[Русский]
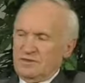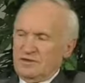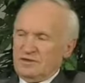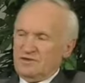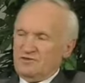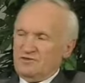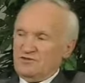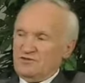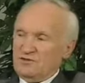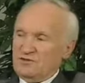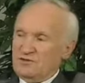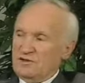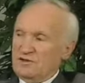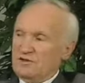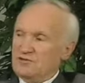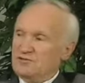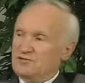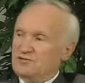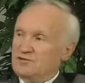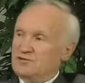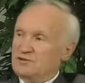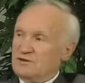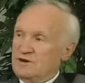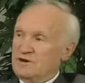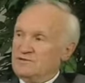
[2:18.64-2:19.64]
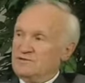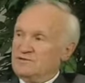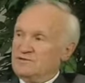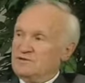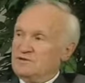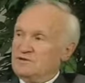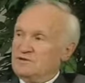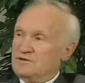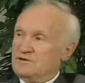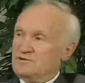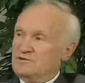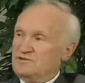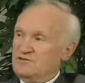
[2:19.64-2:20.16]
считаю, что нравственные
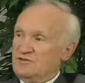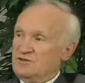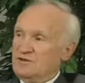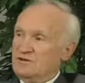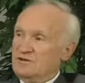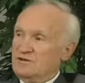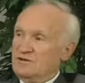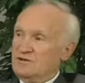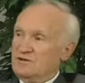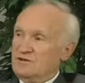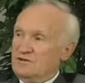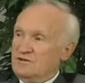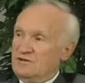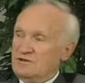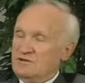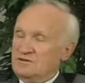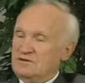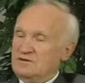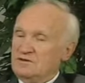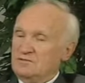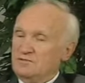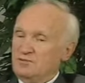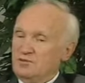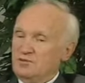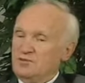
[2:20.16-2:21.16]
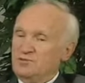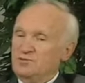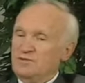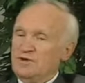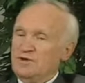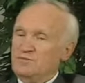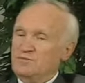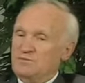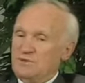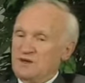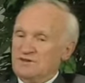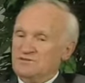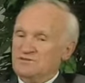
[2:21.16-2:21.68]
ограничения, они будут
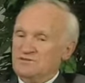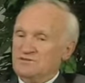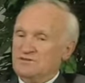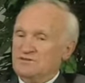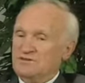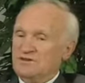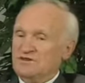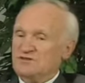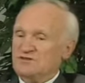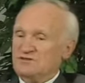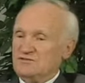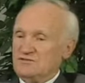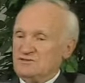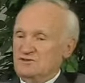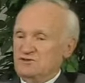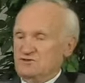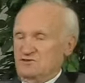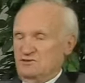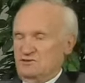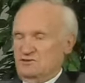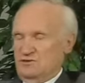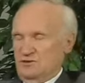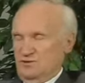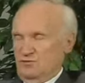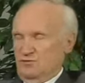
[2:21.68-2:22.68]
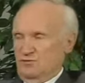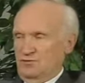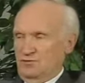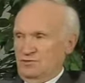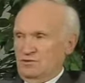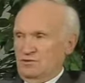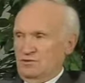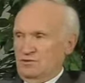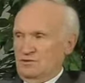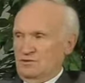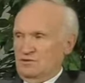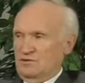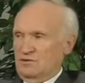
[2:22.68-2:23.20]
препятствовать развитию
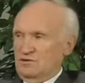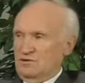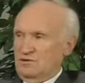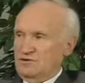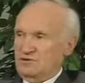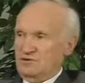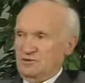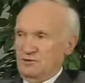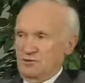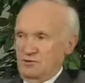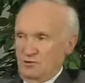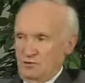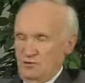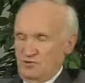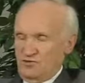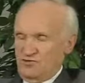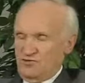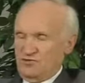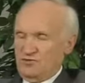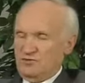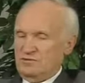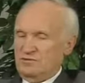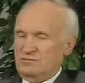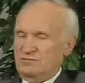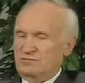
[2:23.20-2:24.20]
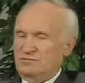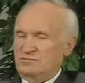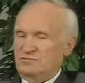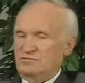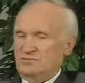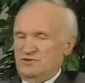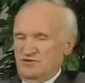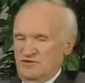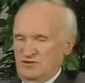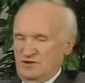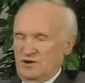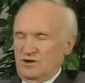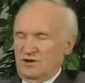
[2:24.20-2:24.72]
науки. Это очень
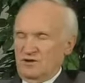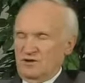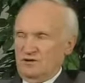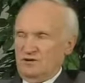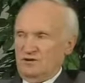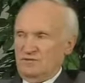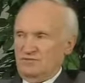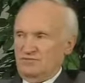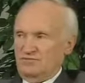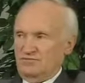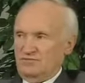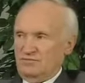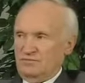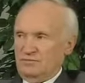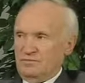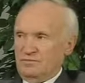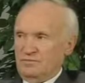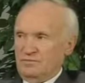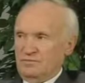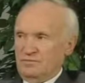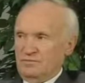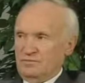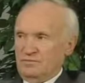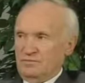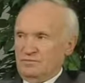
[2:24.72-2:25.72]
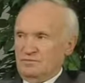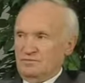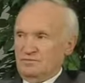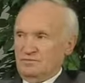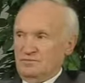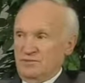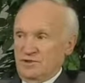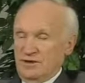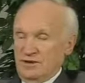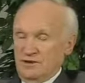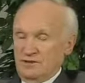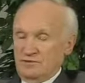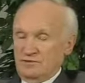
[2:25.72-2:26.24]
печально.
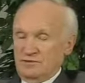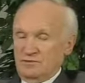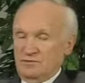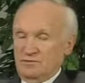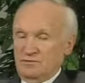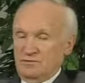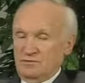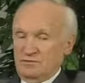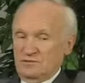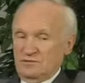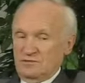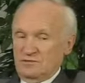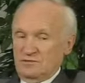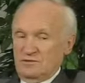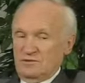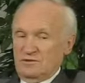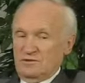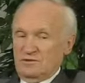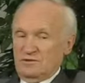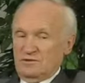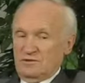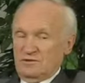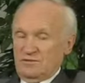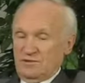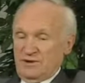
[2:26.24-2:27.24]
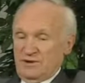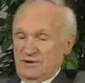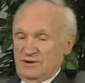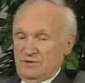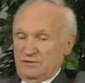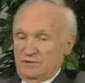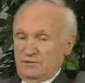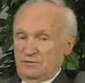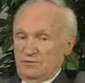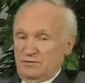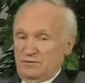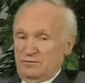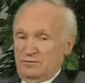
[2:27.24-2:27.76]
Поэтому,
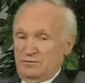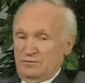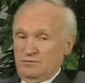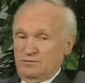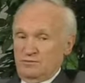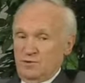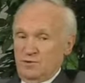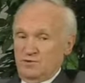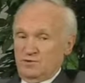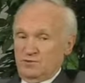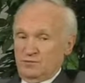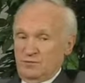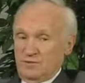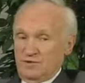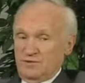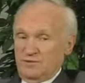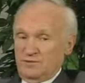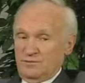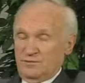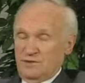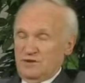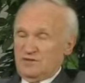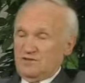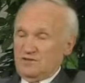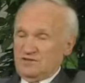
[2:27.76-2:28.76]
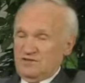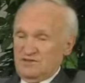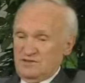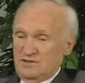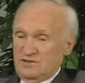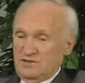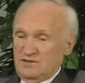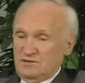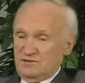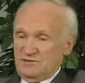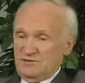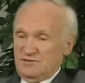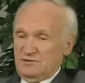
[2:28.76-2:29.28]
поэтому могут
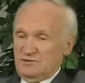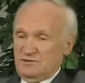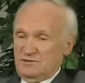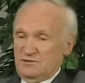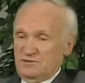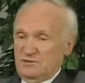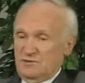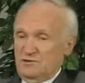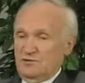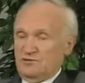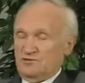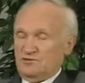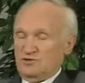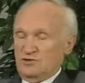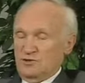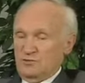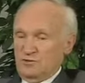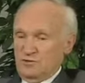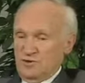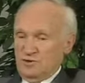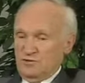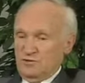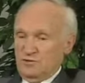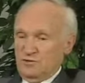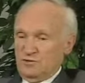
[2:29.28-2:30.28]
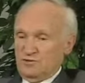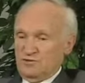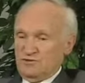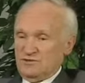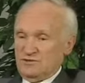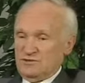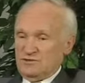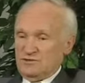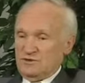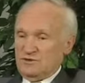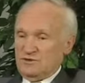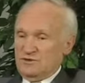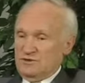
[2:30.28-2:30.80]
проводились и уже проводятся
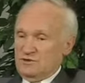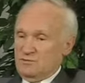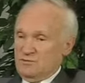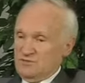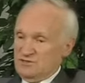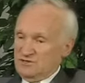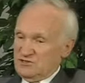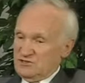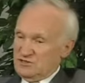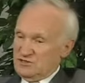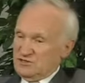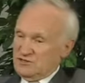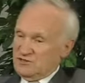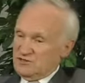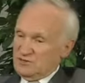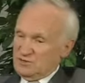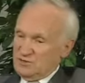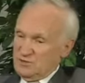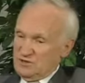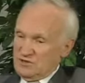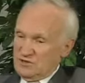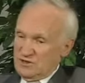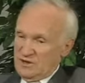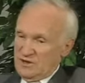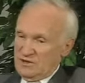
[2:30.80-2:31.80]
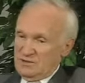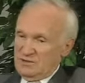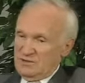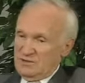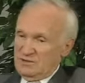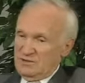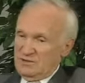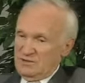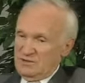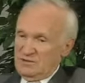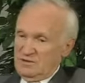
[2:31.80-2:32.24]
такие подчас испытания,